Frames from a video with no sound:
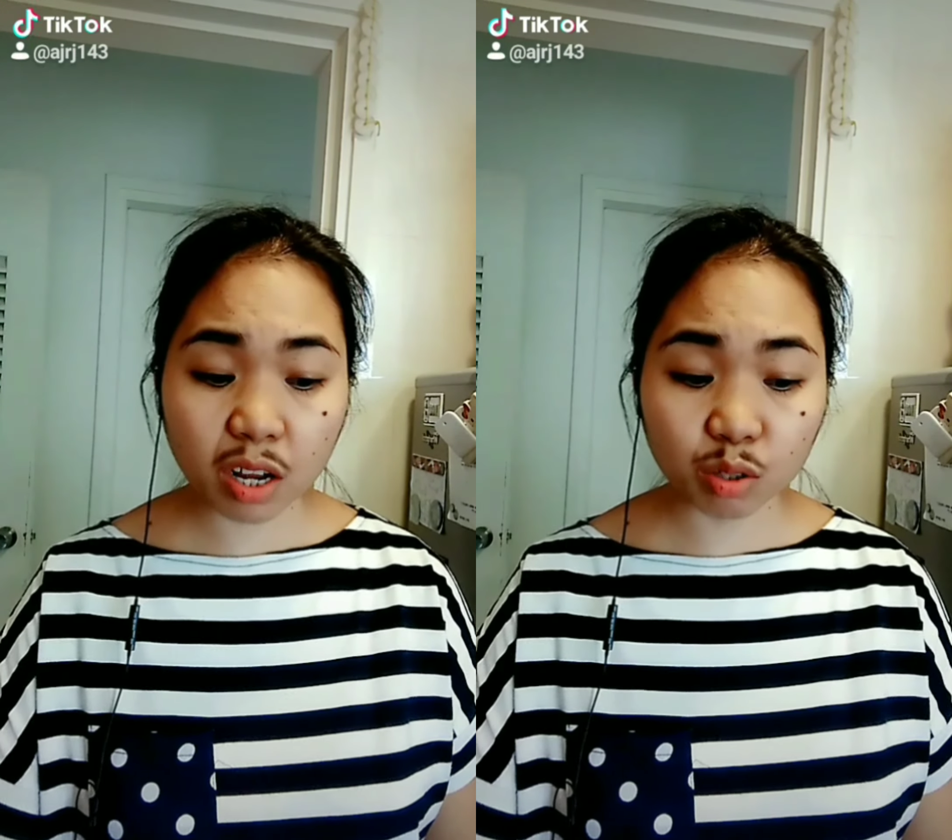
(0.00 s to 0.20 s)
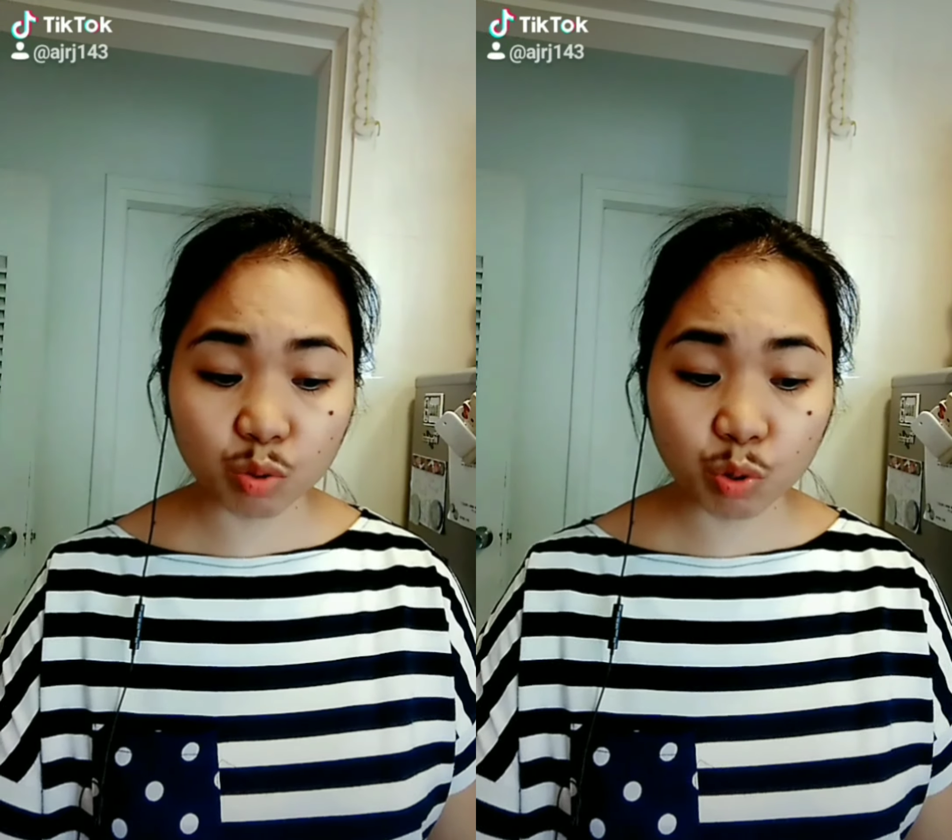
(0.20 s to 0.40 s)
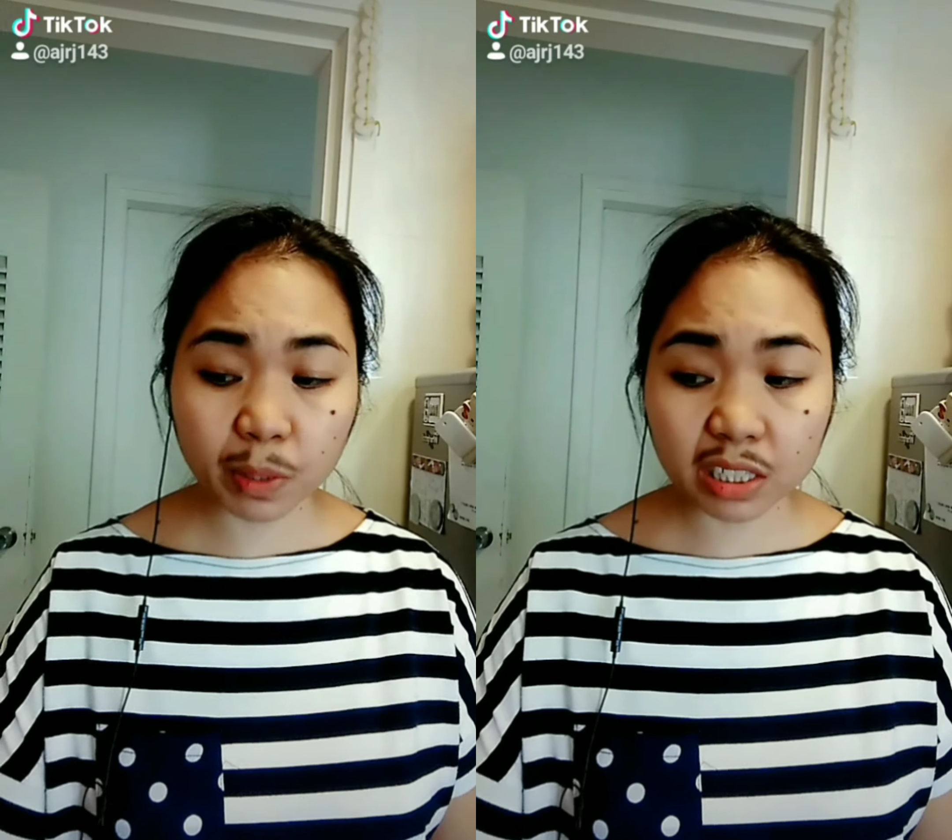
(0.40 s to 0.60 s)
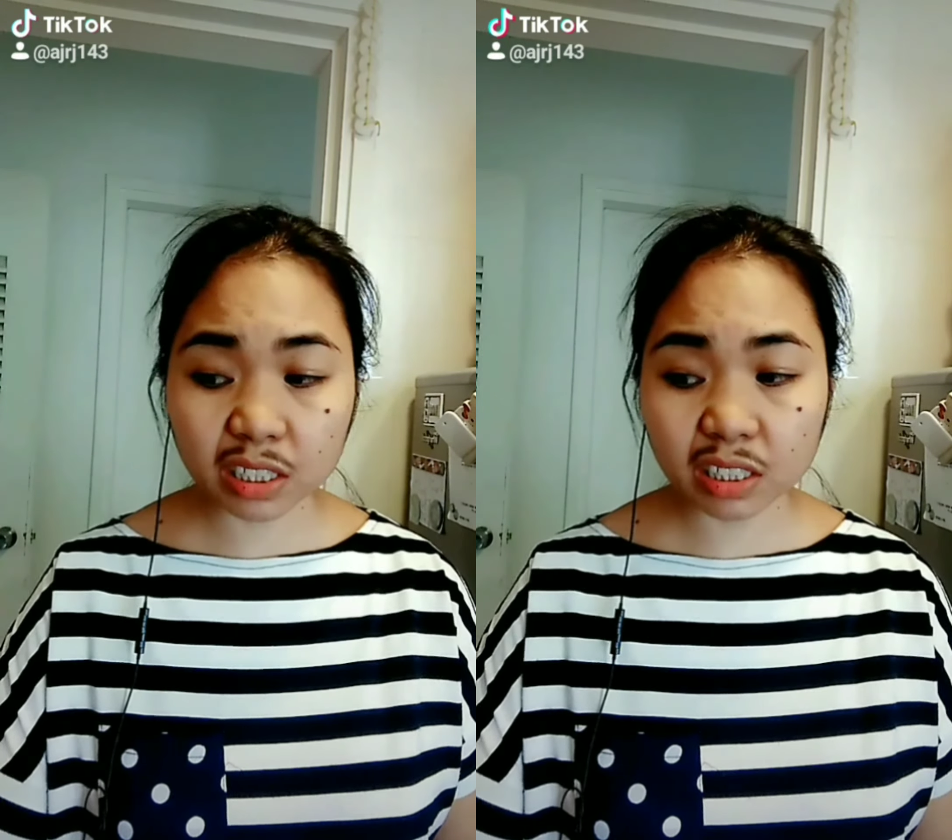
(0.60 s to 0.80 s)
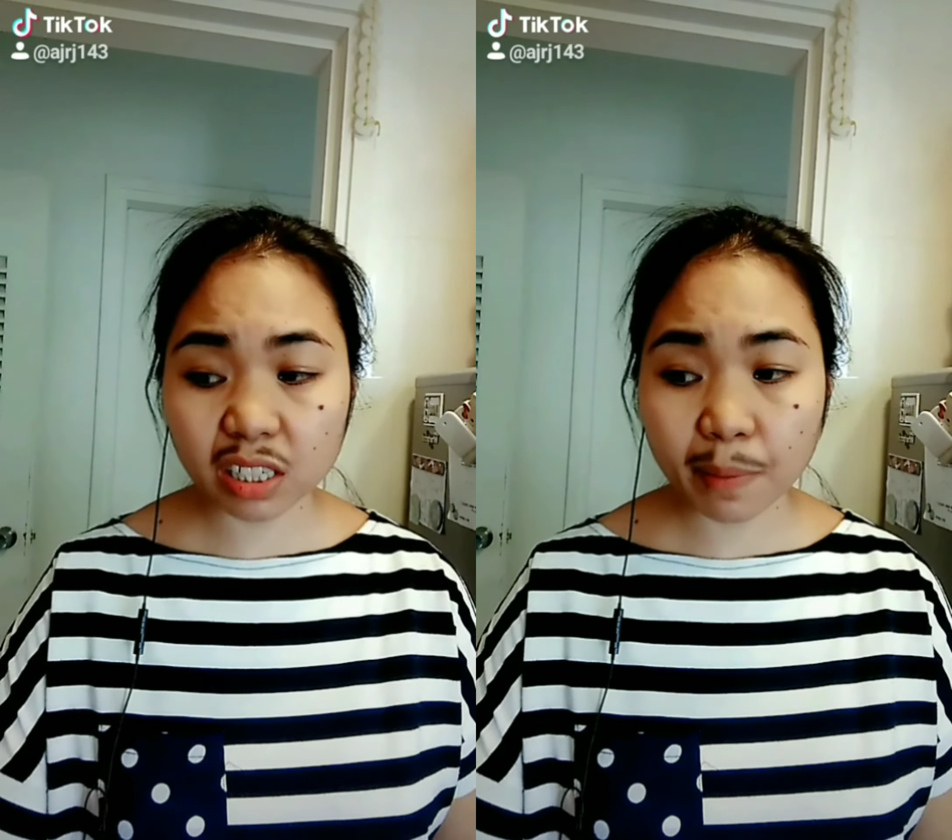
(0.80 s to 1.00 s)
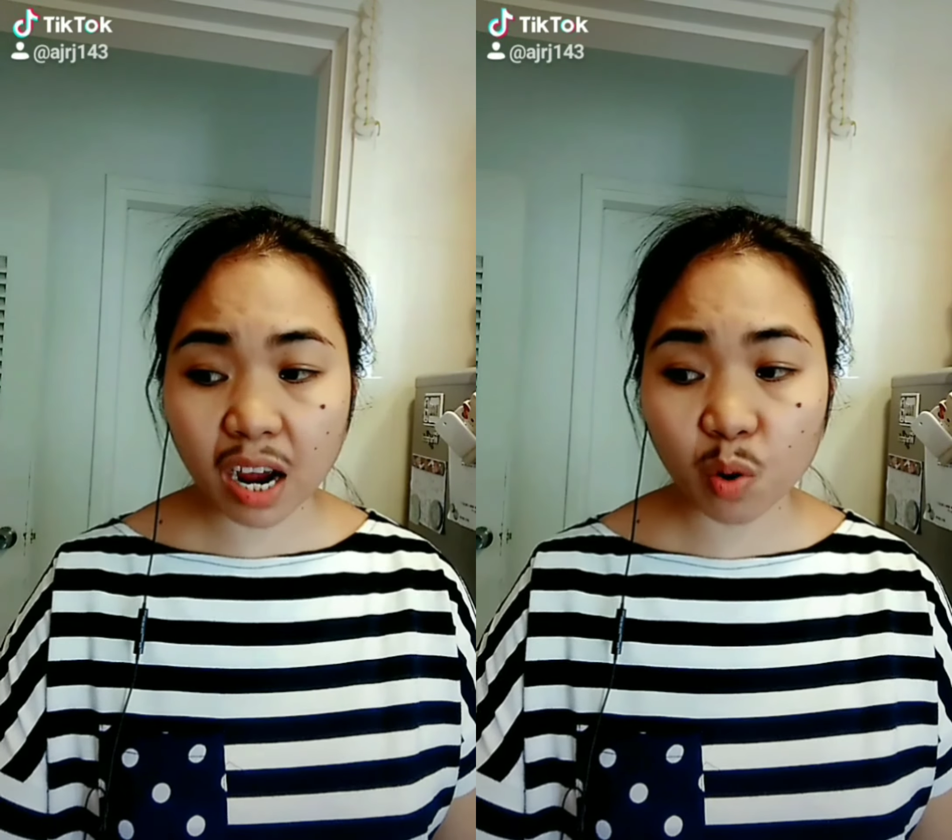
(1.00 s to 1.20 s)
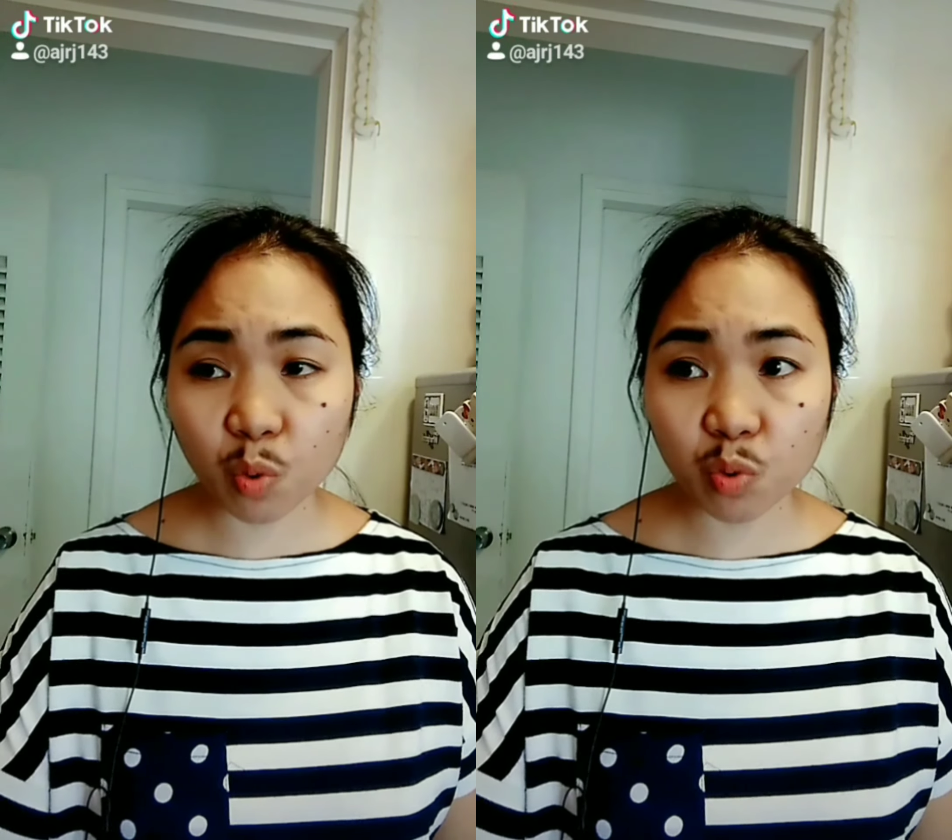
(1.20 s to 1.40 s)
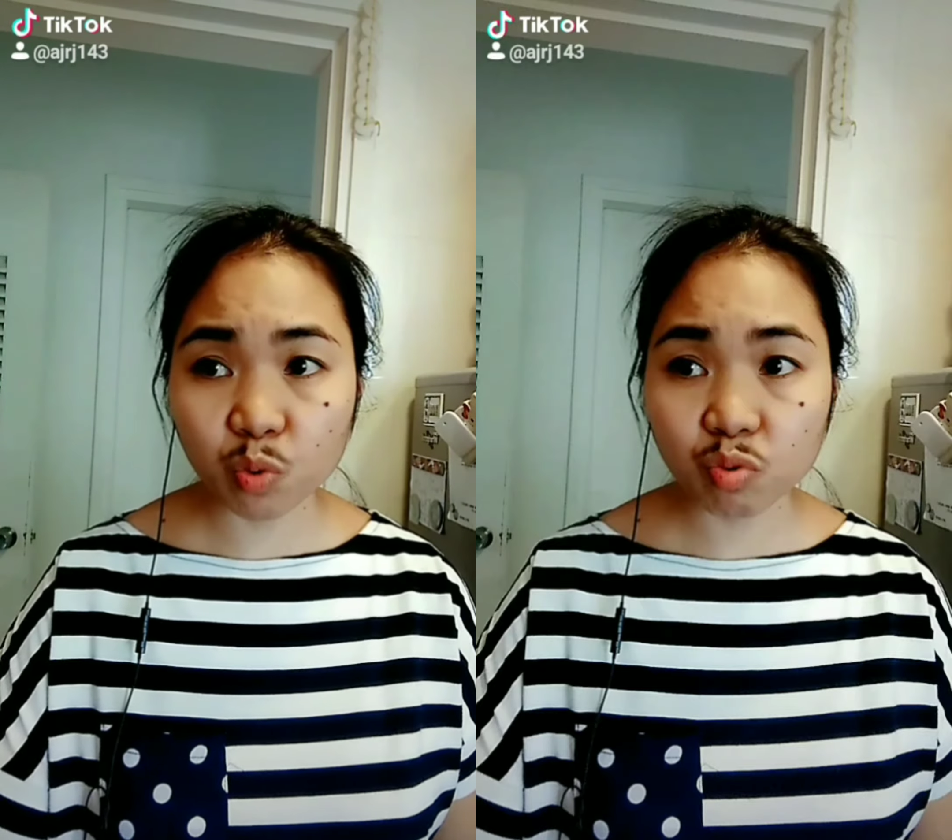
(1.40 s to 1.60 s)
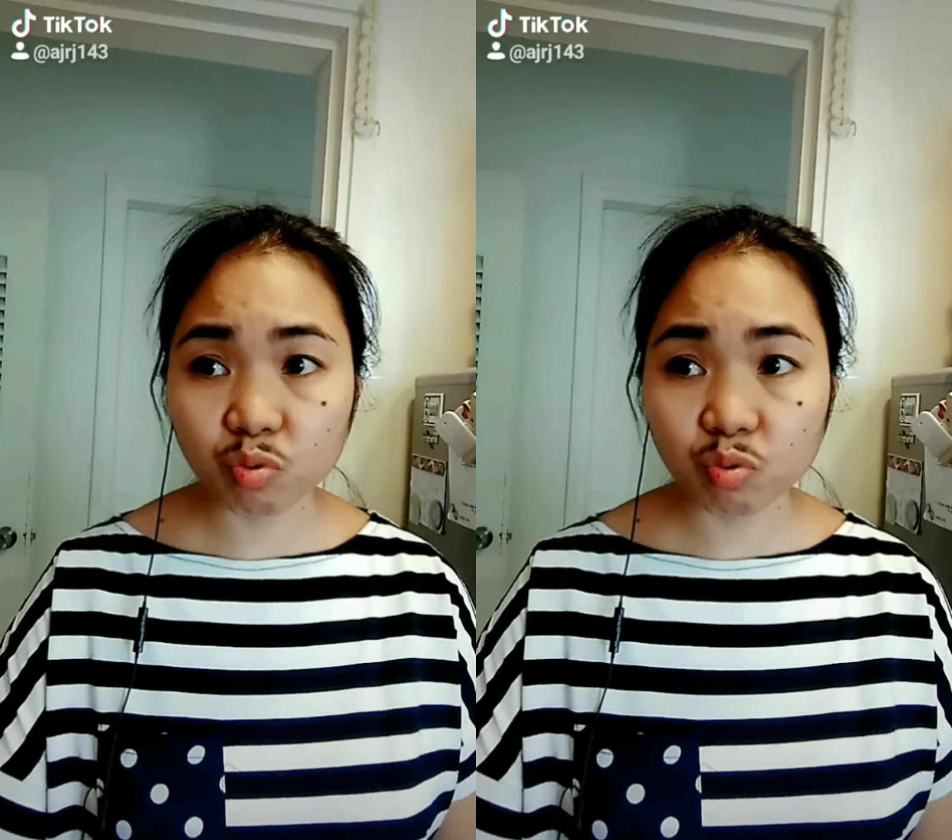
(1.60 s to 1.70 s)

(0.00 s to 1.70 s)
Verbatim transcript: lang to kasi trabaho ko.